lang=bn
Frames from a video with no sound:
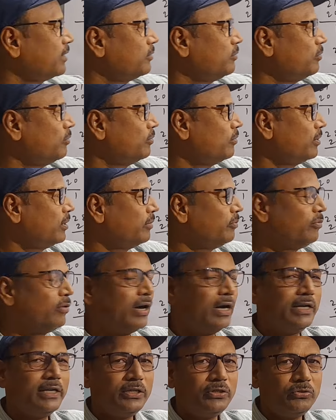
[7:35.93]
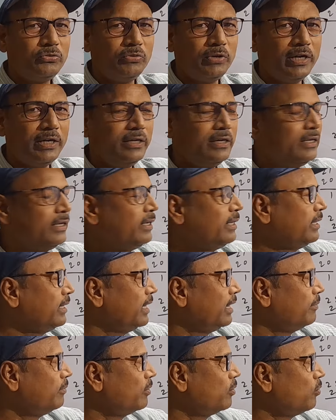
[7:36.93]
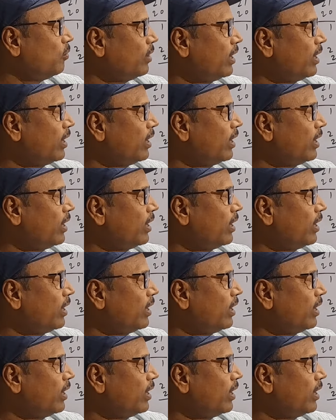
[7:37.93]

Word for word: আট তো ওয়ান ইস টু এইট এবং